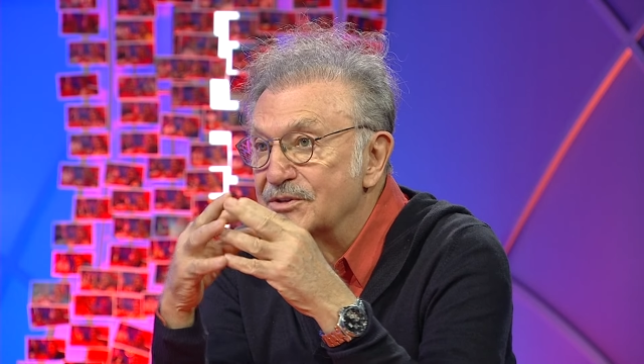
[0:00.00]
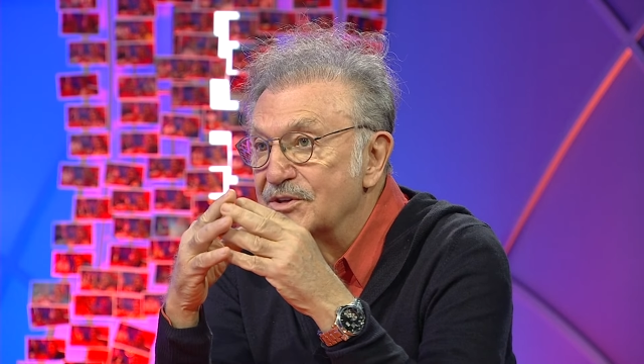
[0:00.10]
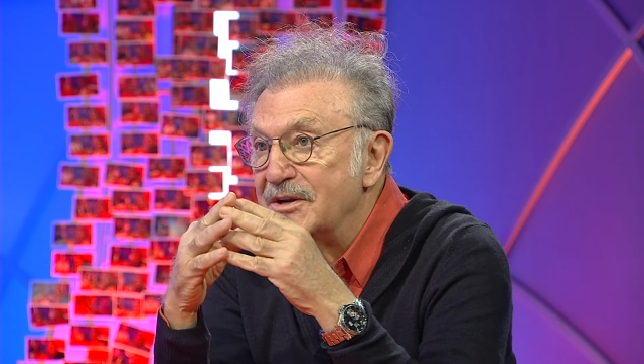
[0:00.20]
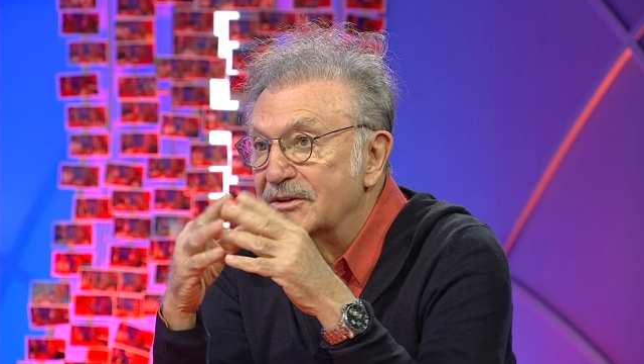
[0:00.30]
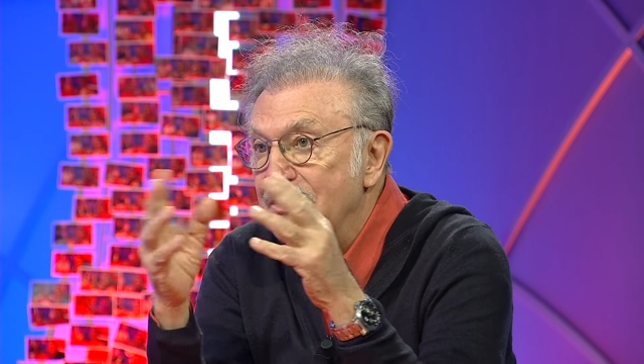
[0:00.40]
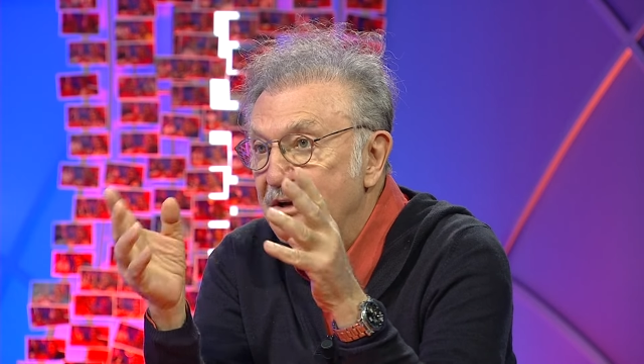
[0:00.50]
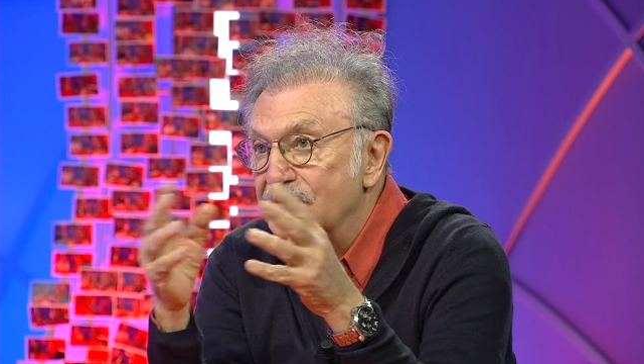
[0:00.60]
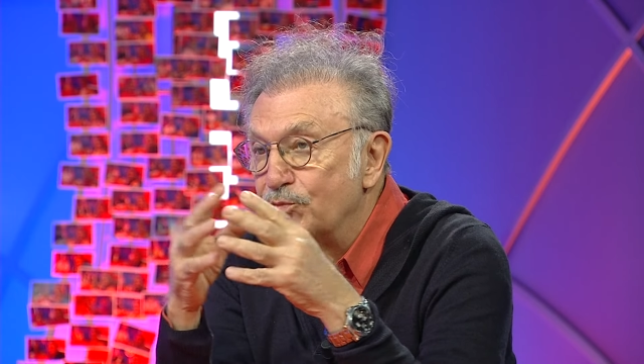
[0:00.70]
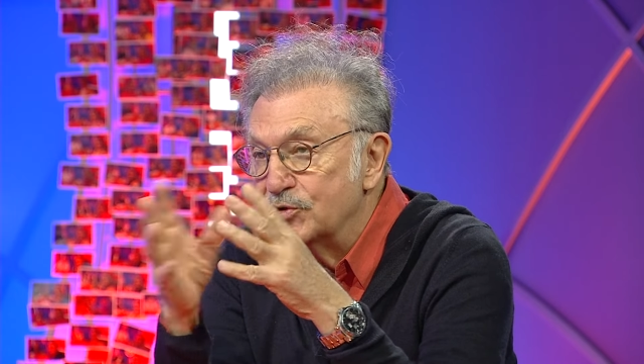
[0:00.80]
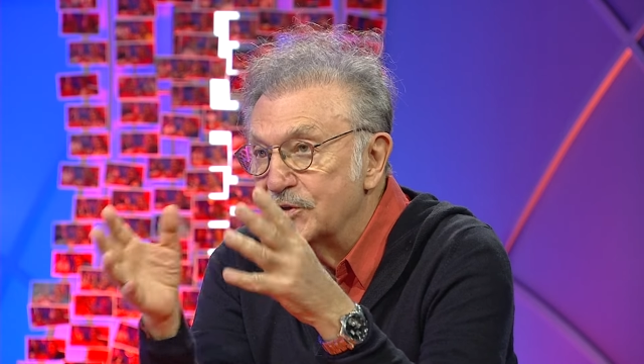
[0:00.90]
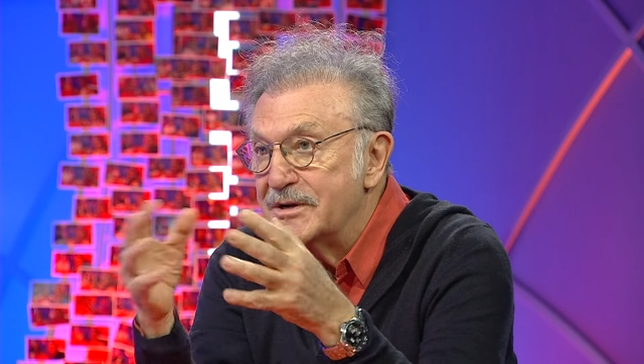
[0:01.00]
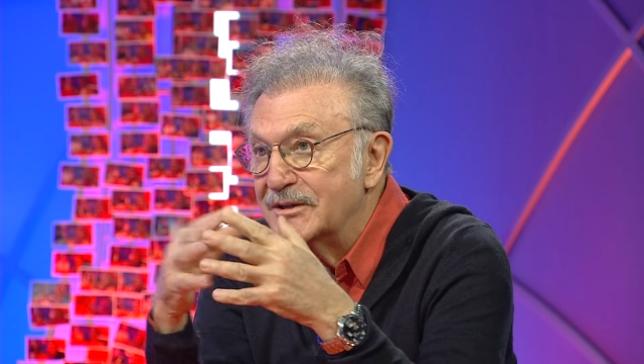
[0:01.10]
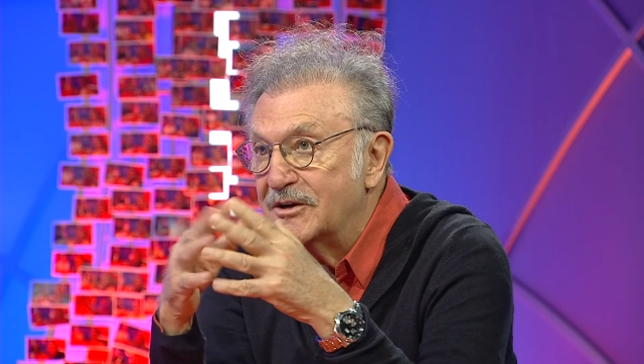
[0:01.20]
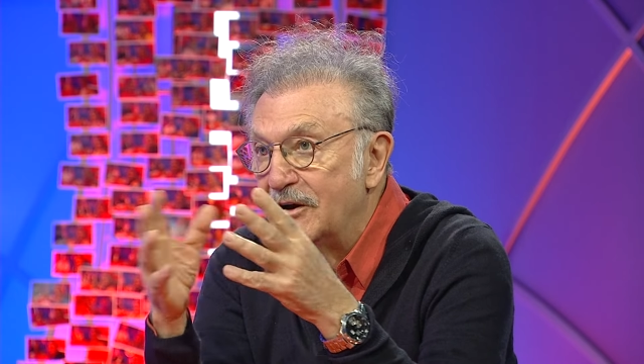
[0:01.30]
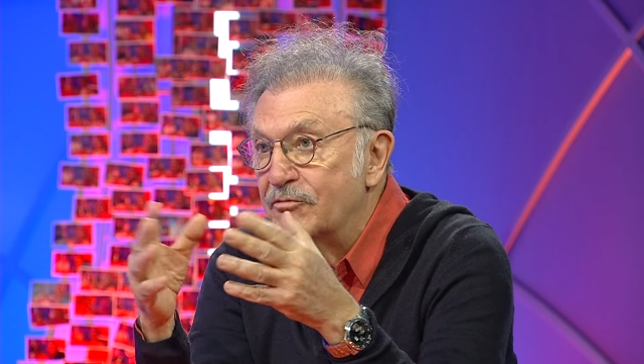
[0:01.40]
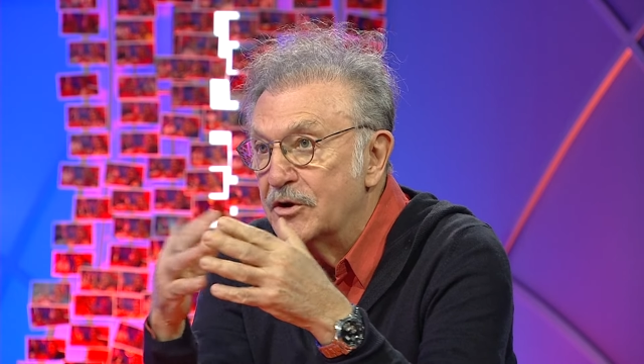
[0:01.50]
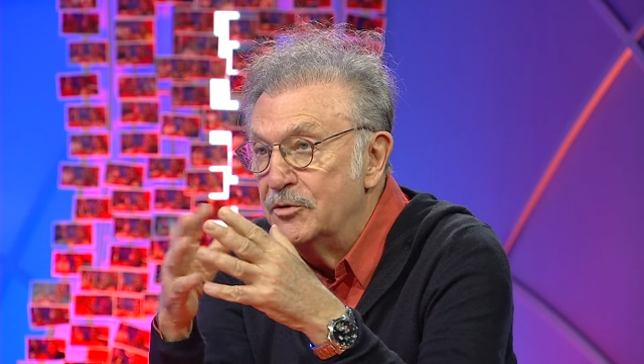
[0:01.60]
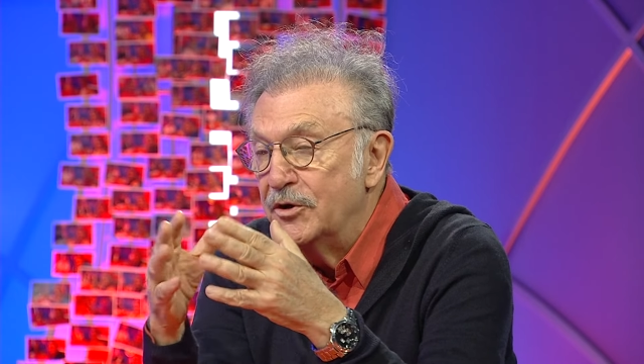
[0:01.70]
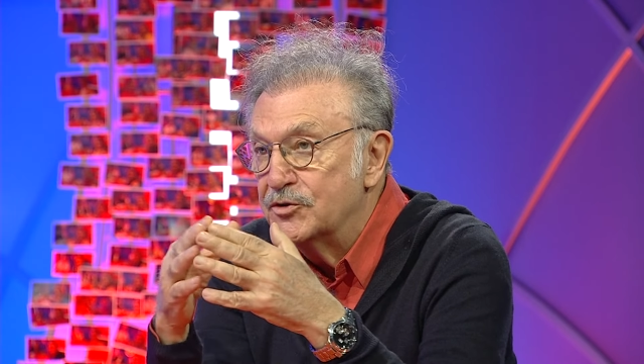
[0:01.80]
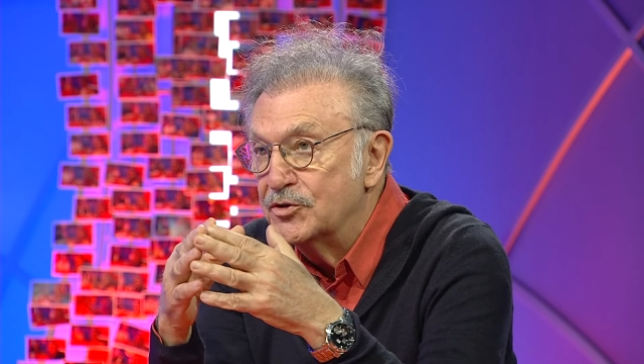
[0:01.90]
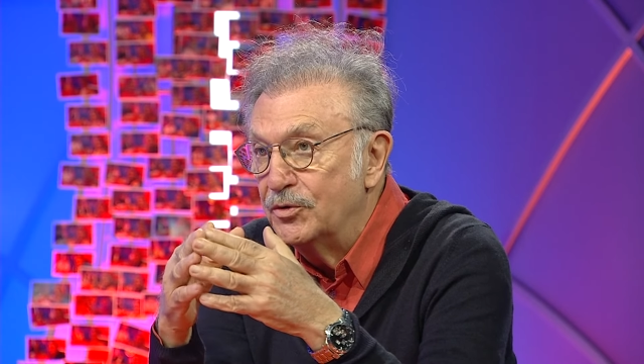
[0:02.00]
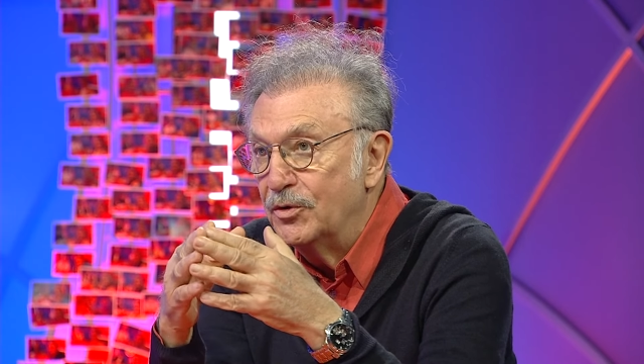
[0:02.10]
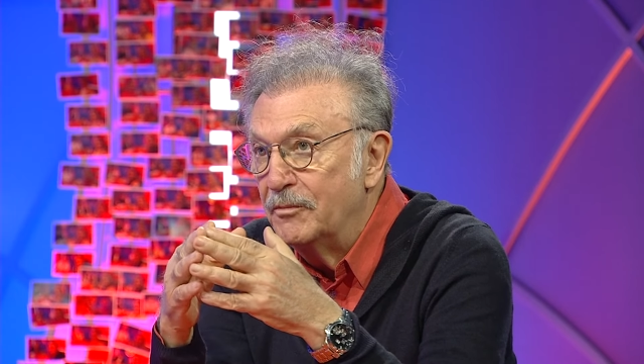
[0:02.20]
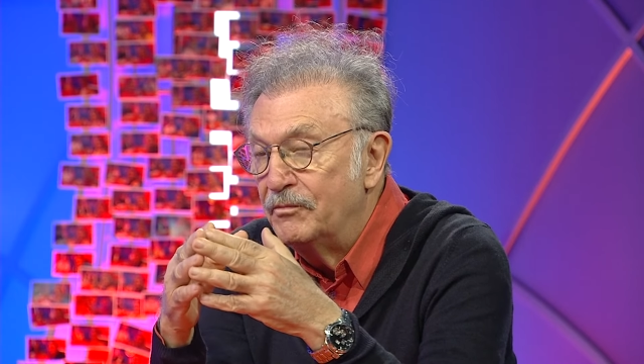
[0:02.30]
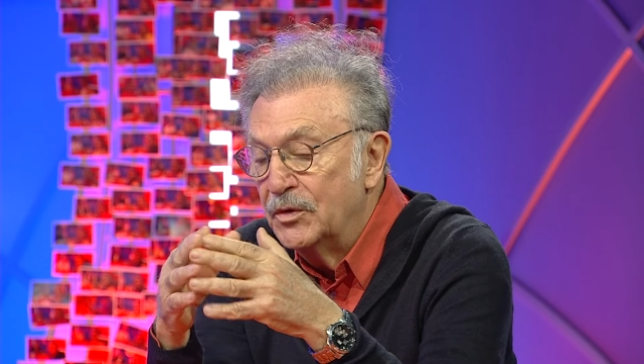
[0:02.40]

sanat yani bu sanat kavramına çıkıyor.